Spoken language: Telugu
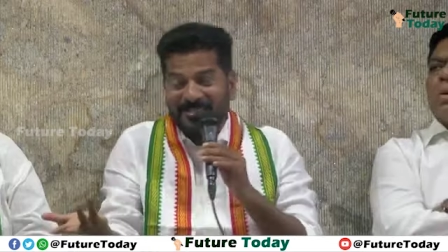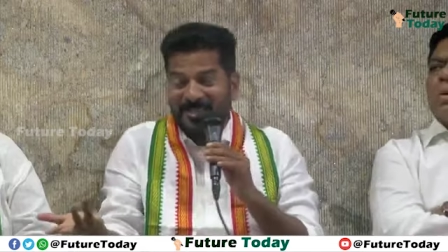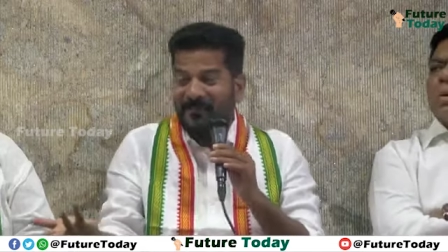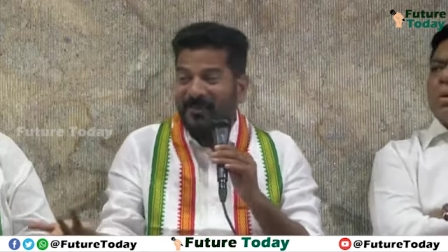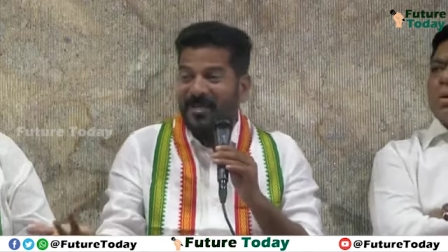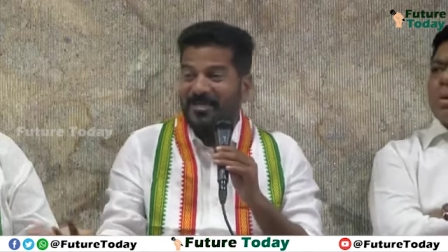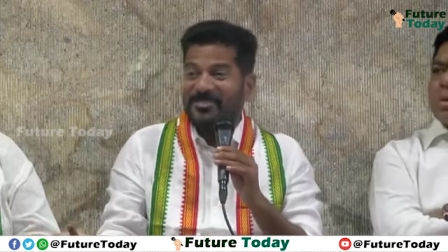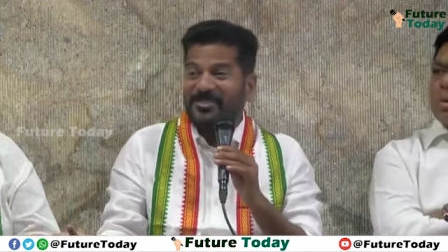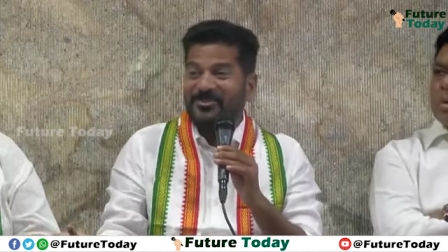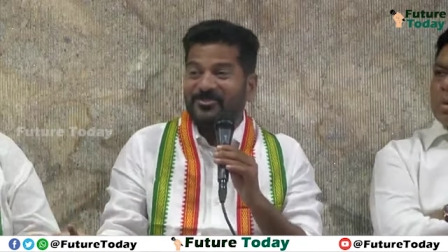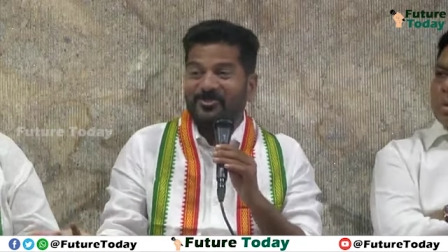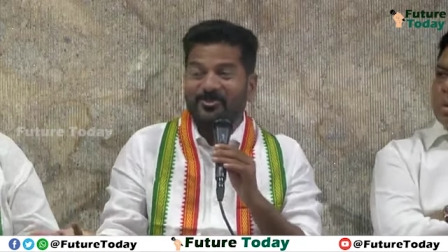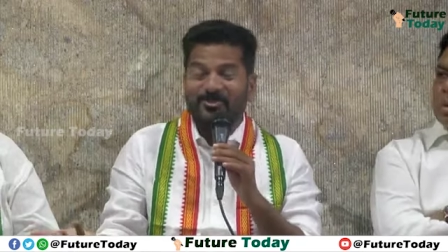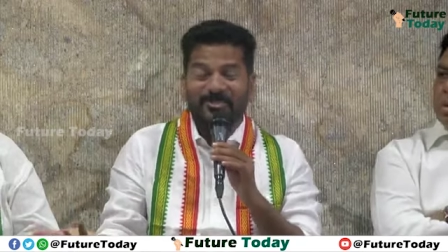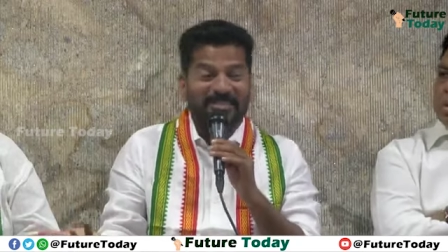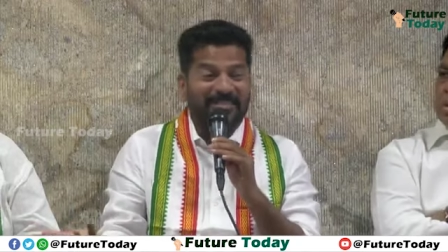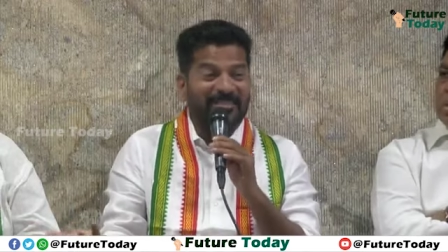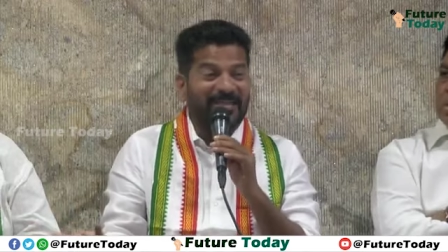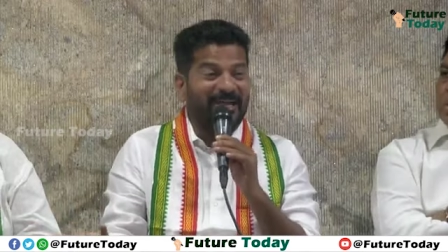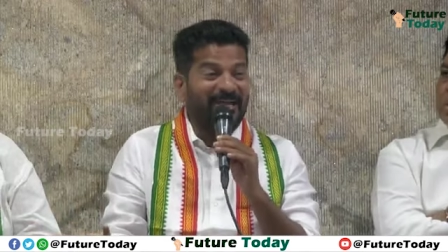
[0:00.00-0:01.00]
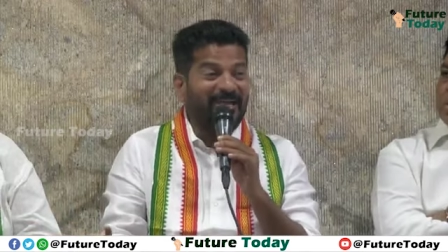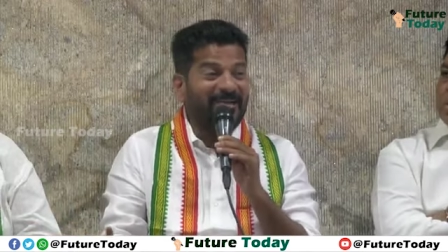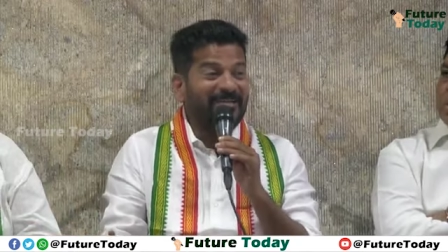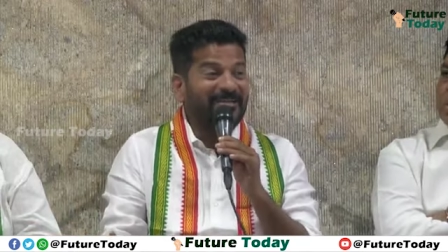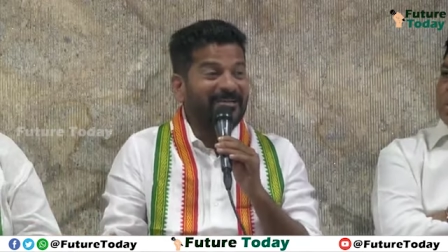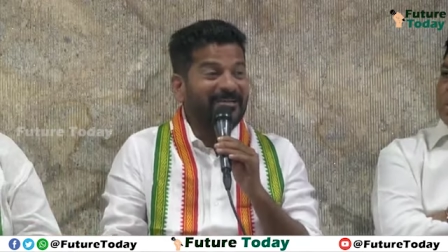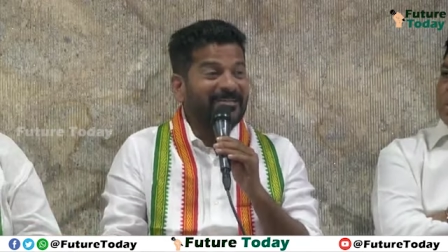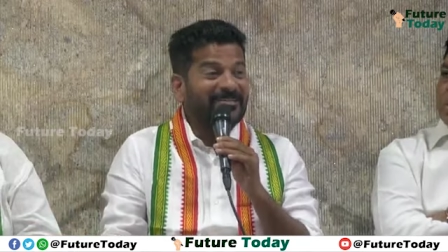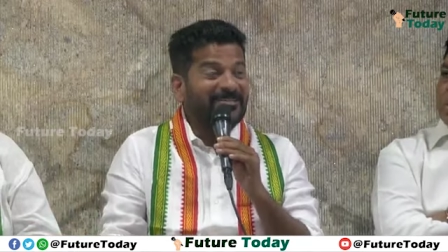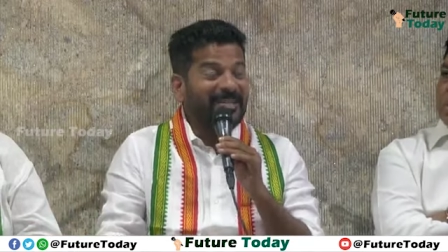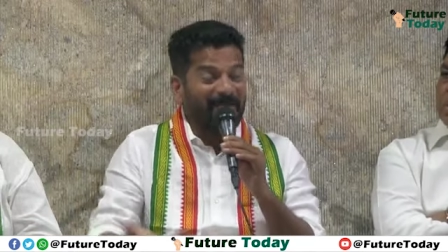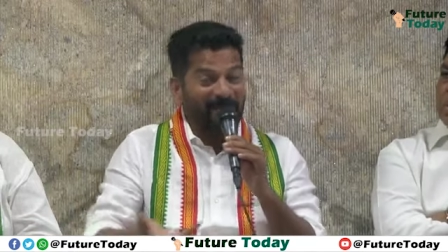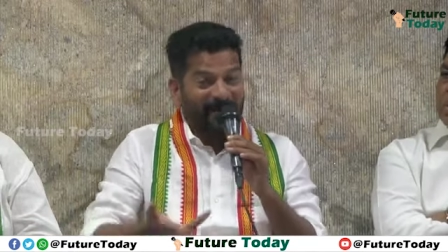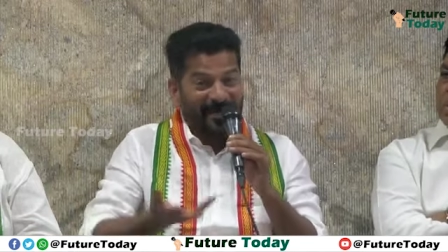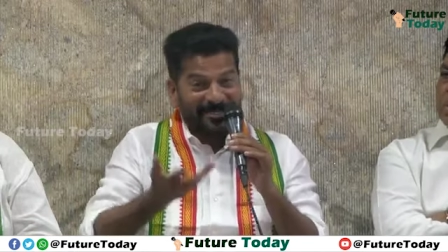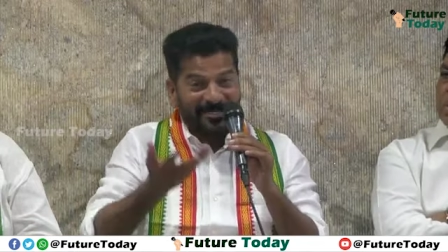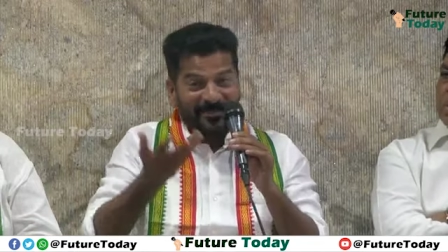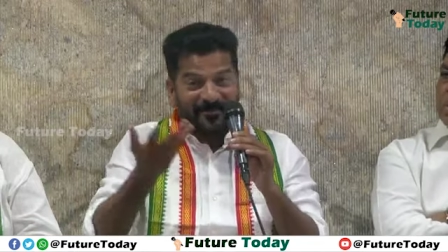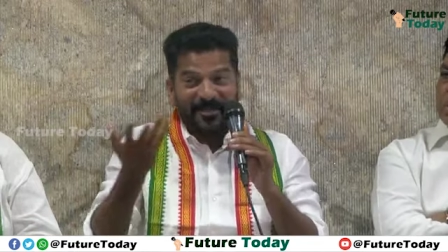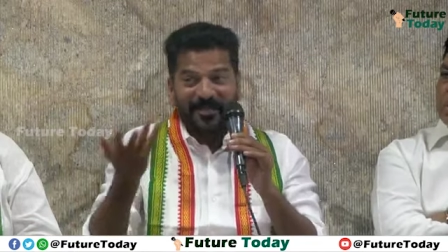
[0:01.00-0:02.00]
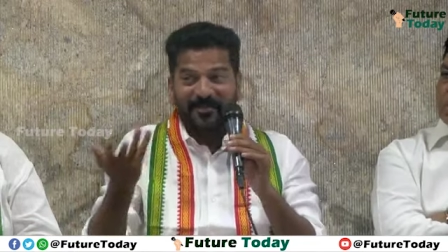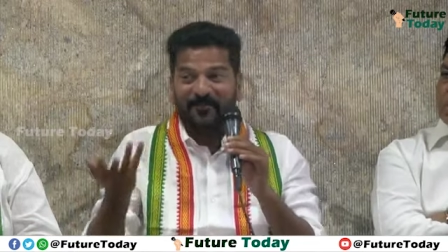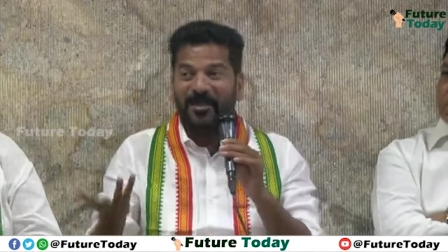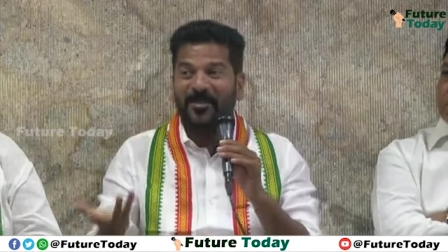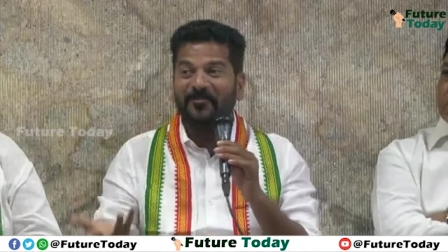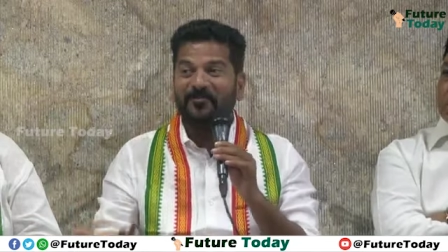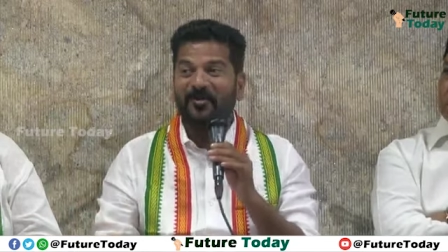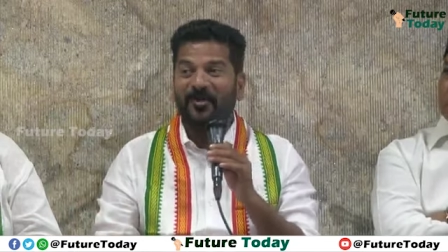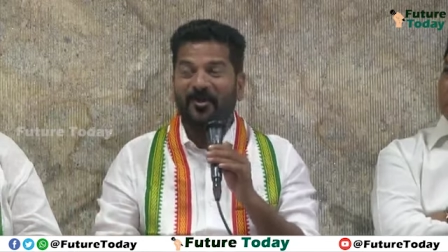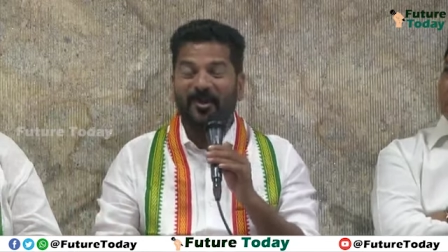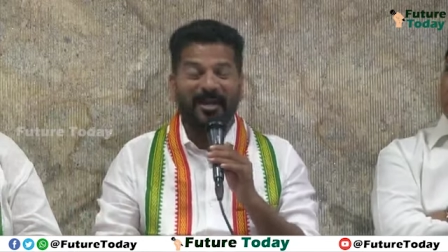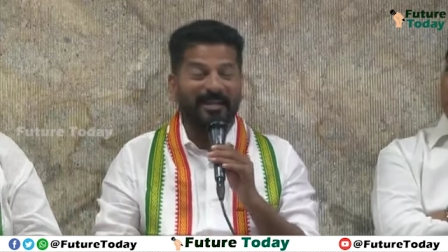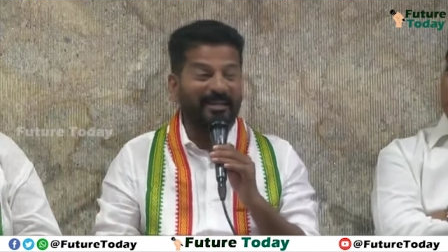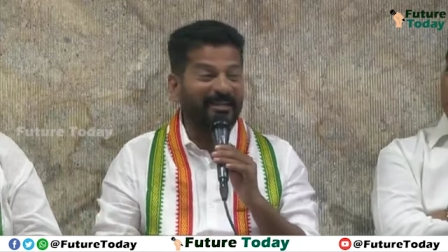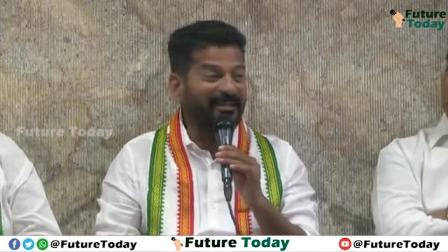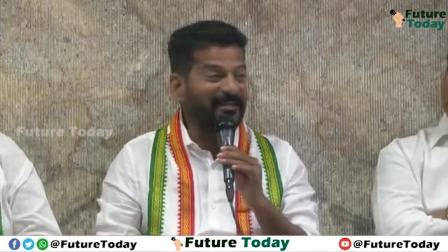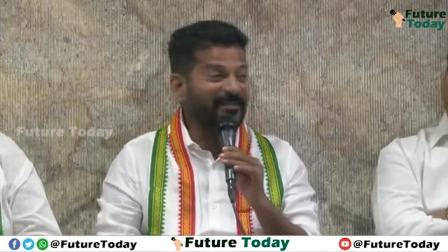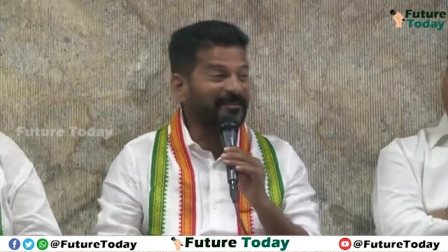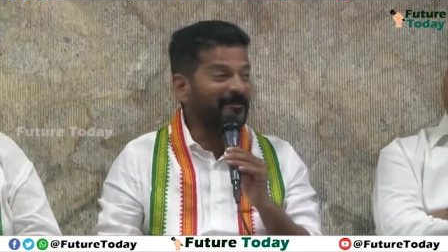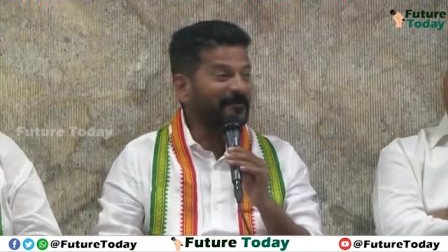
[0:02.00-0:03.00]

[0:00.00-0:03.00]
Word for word: సమాజం చూసిందా సమాజం ఏమైపోవాలి